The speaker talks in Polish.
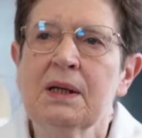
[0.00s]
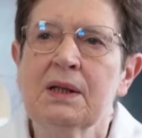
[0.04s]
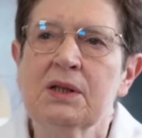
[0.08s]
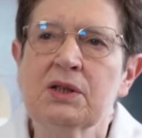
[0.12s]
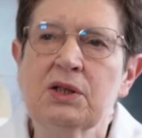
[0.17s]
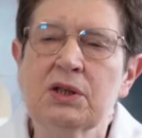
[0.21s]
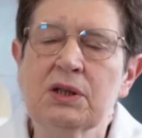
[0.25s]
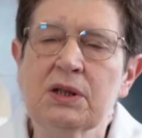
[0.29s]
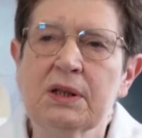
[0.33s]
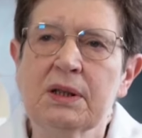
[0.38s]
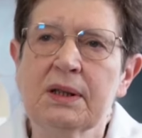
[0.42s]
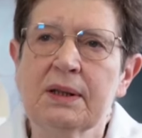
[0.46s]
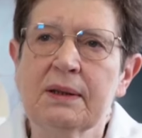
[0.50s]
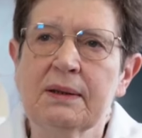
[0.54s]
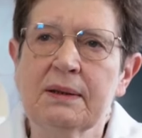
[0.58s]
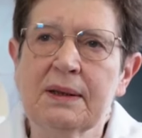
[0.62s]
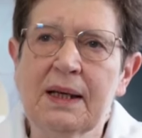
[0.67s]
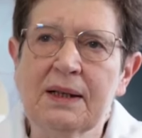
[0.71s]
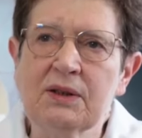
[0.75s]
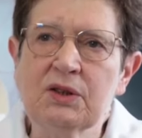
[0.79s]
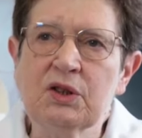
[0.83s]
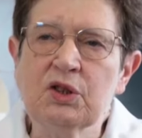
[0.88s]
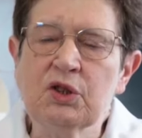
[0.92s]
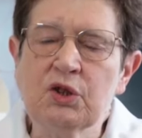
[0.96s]
gdzie
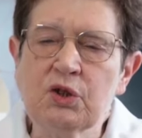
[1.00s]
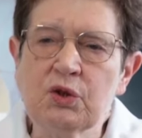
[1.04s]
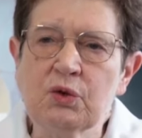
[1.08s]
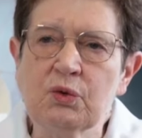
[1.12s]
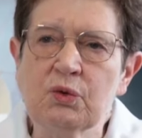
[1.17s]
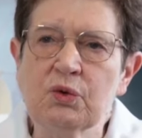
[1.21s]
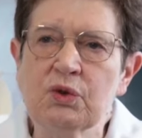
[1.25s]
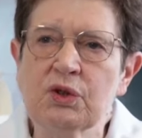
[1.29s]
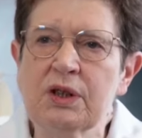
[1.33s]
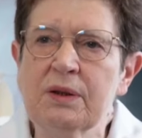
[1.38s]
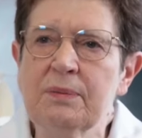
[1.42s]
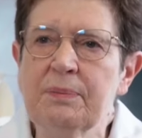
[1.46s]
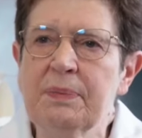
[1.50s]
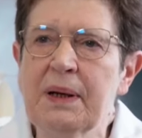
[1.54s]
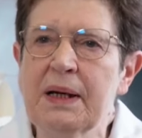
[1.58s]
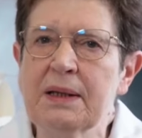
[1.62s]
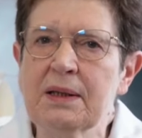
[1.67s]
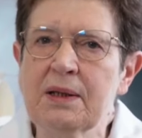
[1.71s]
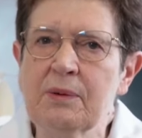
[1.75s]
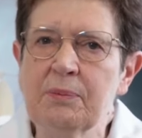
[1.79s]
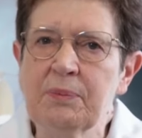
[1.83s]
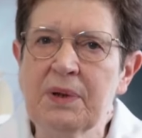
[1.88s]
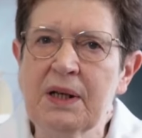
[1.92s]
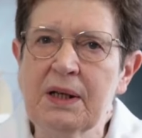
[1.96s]
na dyżurze
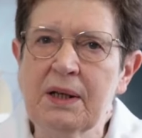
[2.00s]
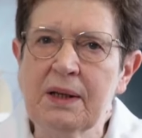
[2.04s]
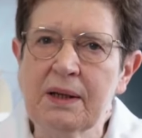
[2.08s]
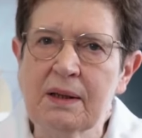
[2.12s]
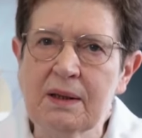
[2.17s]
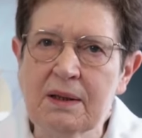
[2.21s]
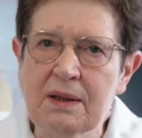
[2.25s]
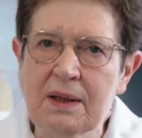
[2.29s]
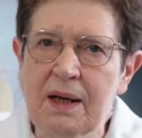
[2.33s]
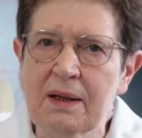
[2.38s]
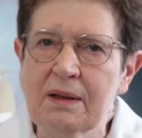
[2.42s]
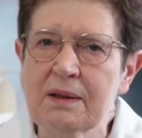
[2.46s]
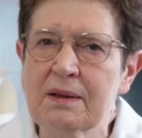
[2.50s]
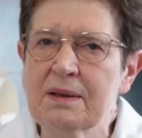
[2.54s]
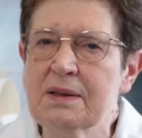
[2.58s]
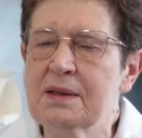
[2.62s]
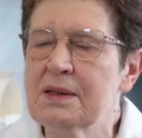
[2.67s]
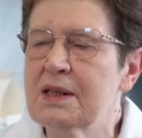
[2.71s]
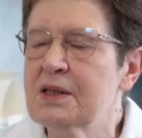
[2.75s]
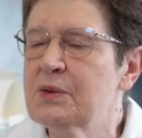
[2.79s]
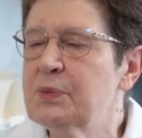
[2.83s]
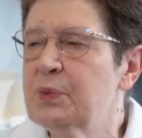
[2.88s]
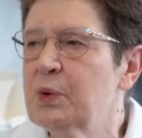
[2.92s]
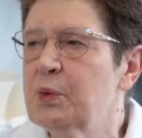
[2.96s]
panie pielęgniarki,
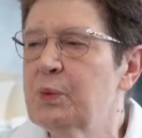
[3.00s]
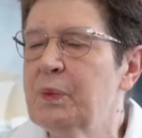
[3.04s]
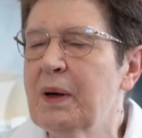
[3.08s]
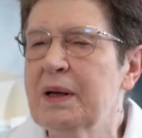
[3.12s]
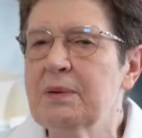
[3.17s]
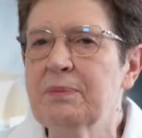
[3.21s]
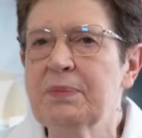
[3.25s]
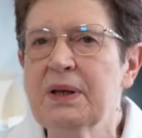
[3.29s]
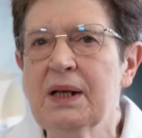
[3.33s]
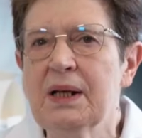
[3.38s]
zespół pań